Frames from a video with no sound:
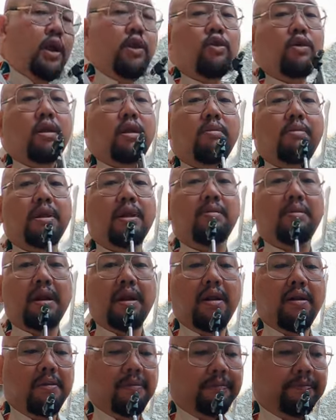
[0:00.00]
gitu sih
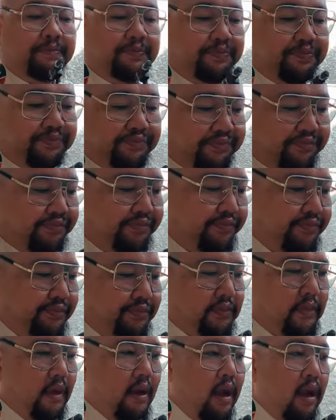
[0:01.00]
teman-teman
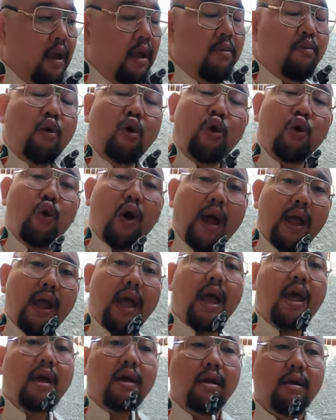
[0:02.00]
mohon doa
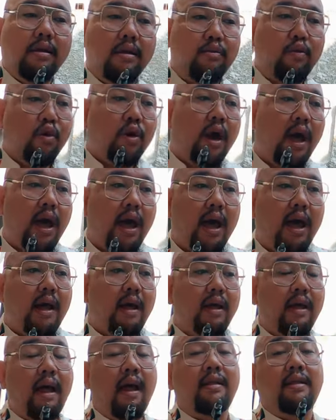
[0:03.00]
ya
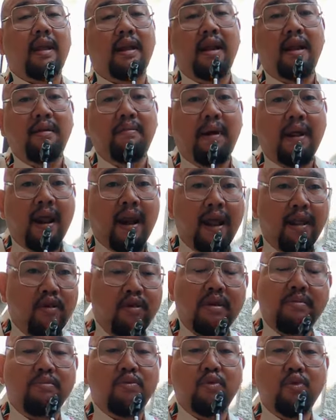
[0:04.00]
Semoga yang tadi di badan
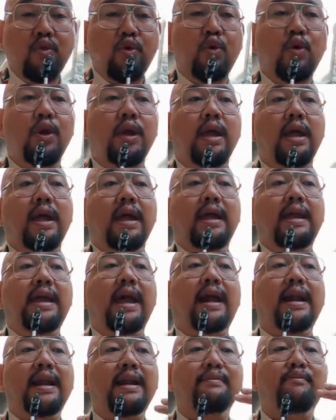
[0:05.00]
itu sembuh,
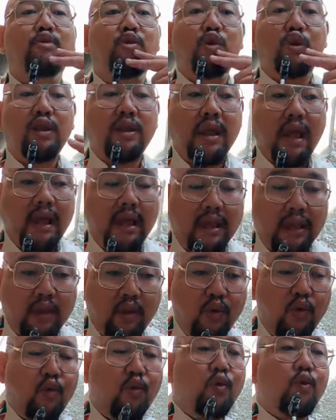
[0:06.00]
yang di mulutnya
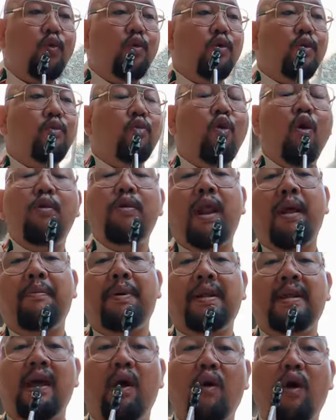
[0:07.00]
itu gue
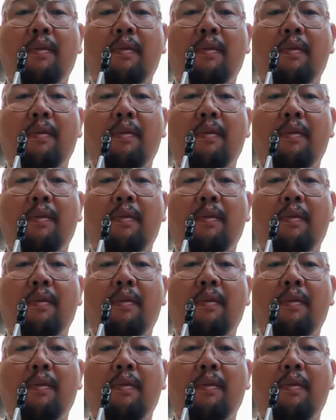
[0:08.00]
dapat